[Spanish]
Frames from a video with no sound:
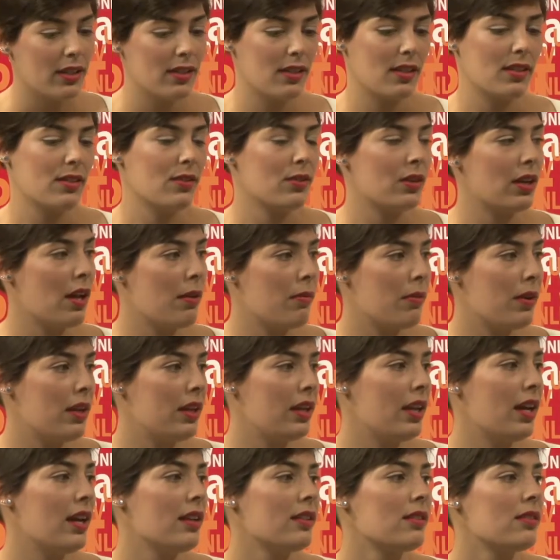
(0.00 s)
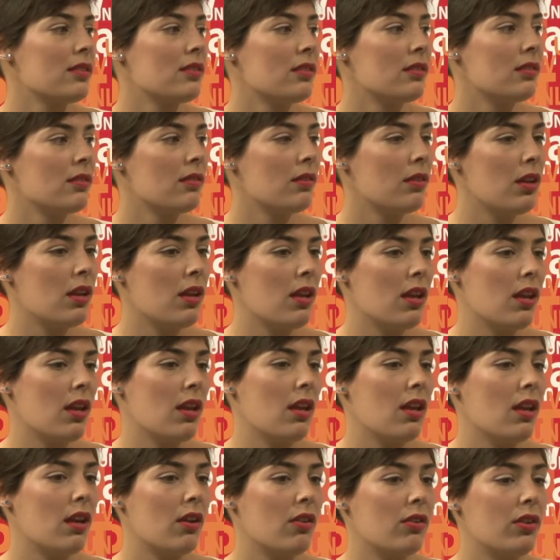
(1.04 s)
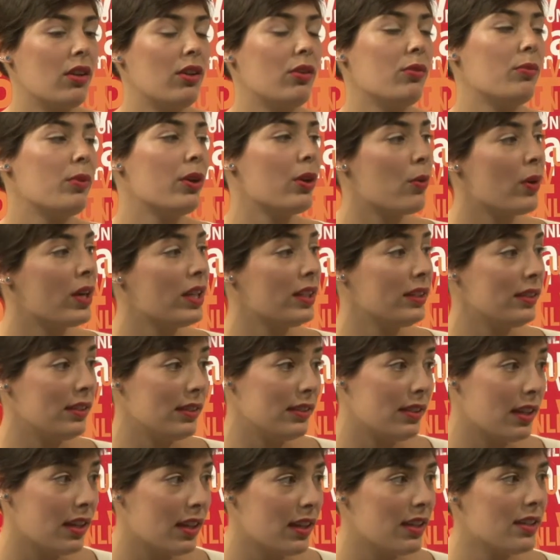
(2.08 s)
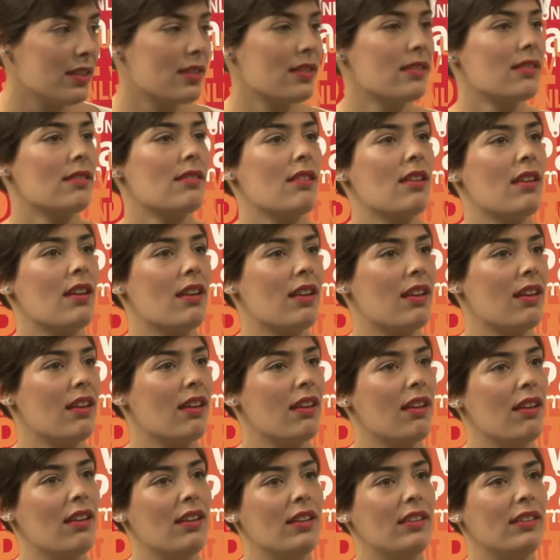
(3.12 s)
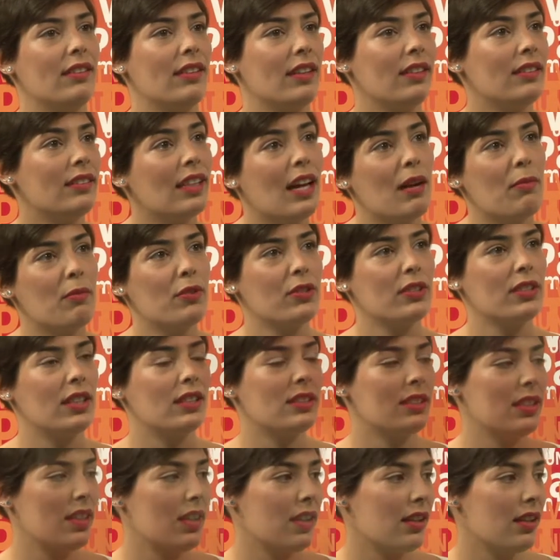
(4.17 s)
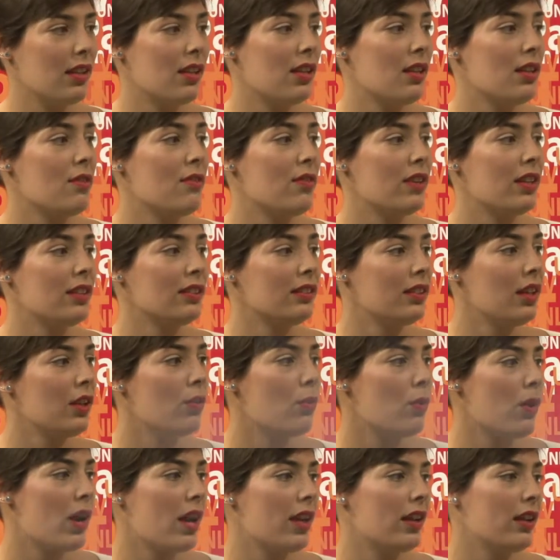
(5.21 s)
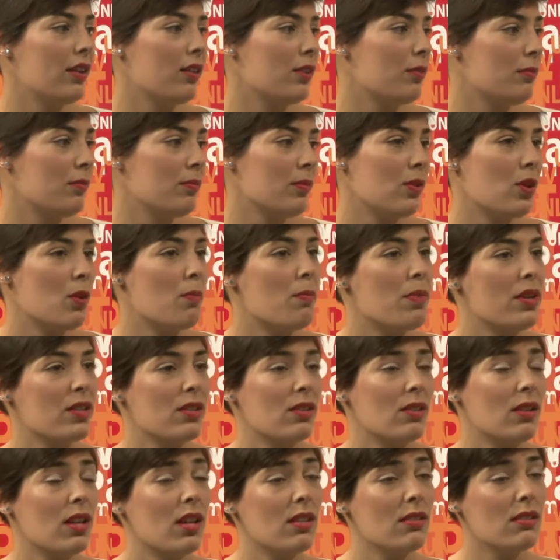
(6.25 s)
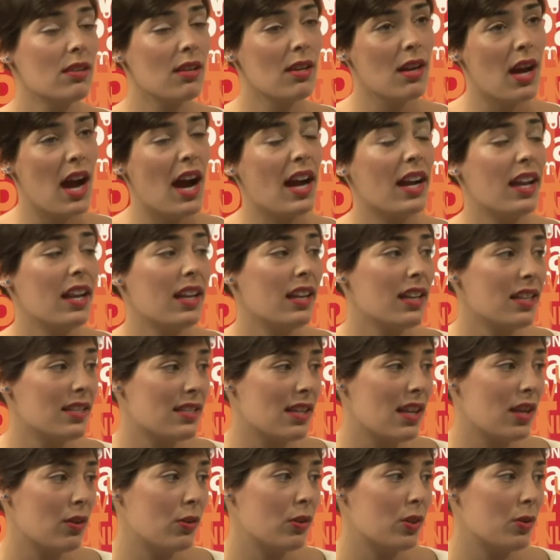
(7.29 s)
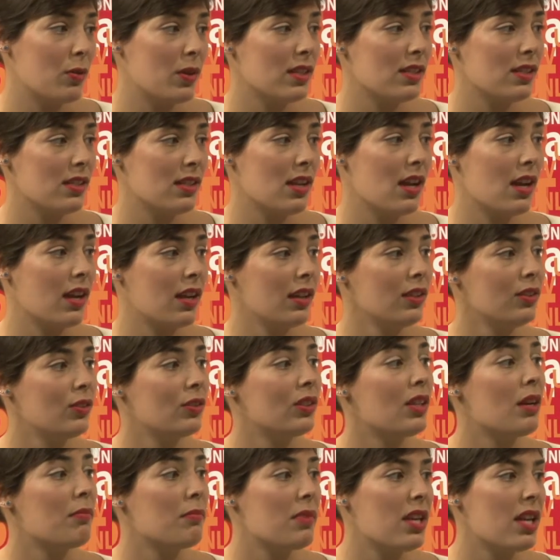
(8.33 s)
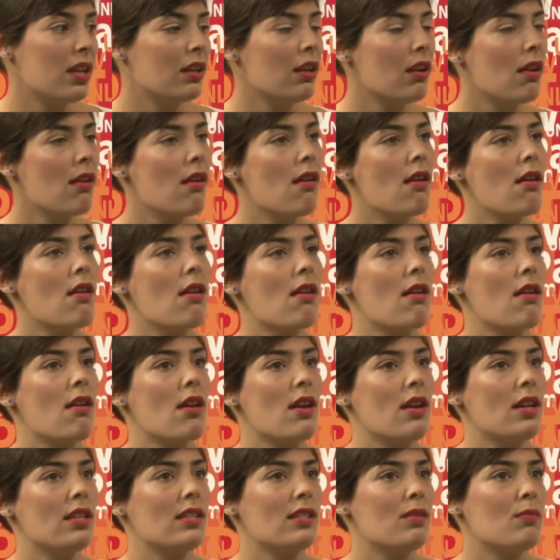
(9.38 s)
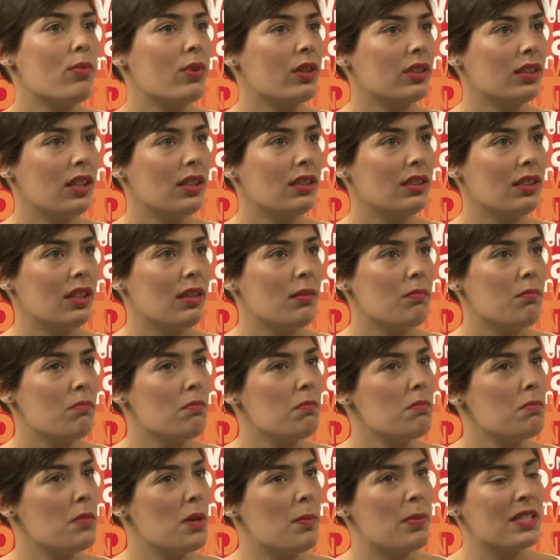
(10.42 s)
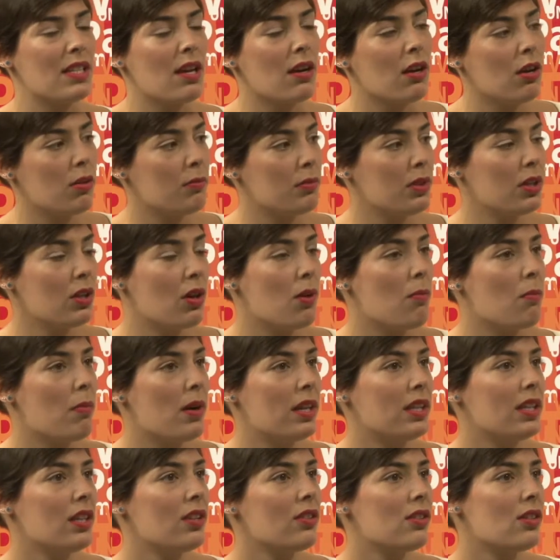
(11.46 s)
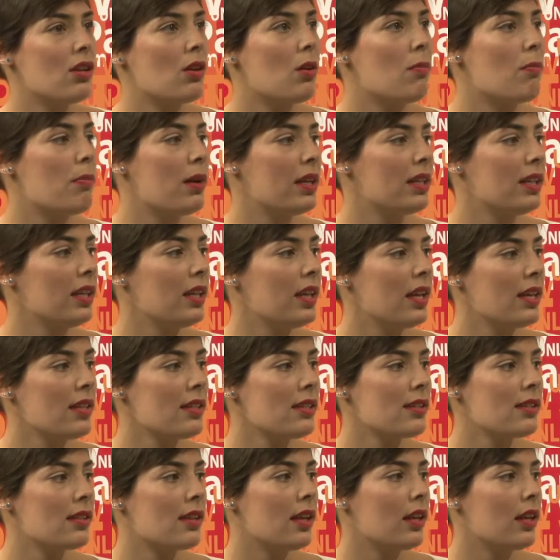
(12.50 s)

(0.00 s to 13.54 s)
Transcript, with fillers: que son las velas, eh, con el número 43. Mm. Eh, intentamos hacer desde diferentes lugares con, con, personas ajenas a la universidad, que esto también es importante. Me pasaba con mis compañeros y compañeras que